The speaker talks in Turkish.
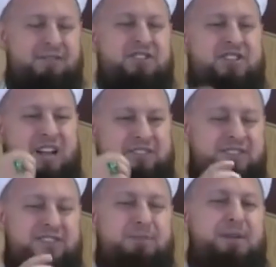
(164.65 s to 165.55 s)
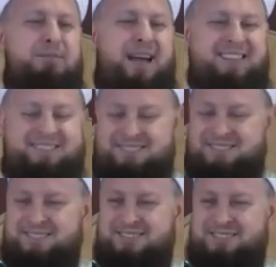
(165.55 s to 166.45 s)
Vicdansızlık
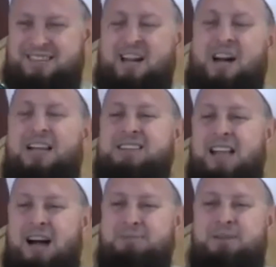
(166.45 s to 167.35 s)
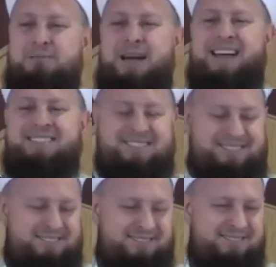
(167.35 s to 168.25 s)
bilmez. Katliam
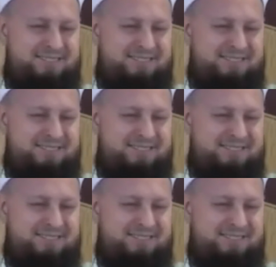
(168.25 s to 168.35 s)
bilmez.